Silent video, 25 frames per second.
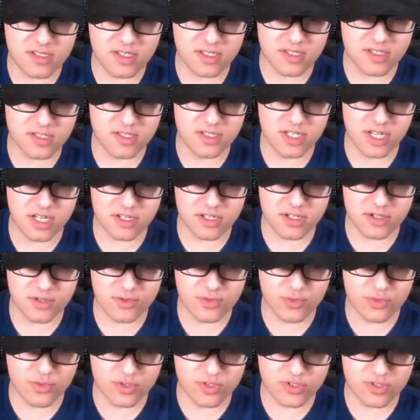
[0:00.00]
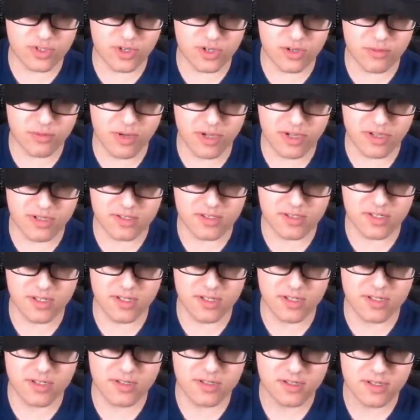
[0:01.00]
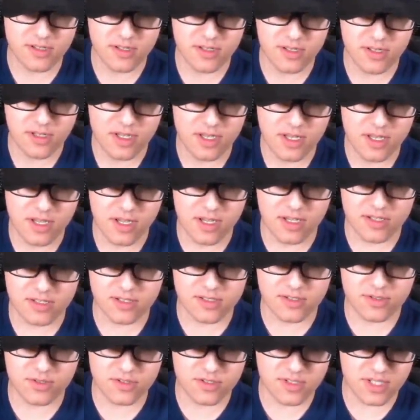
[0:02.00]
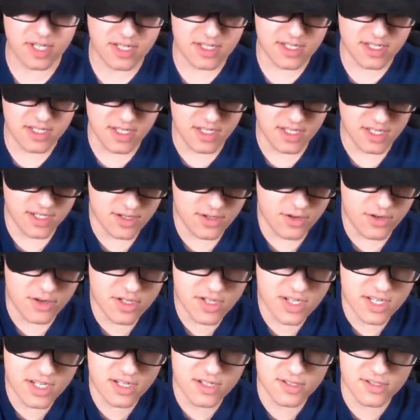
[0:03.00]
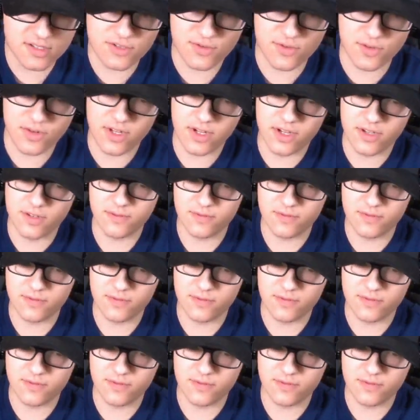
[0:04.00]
Ihr seid begrüßt, Eure Majestät. Es ist uns eine Ehre, euch kennenzulernen.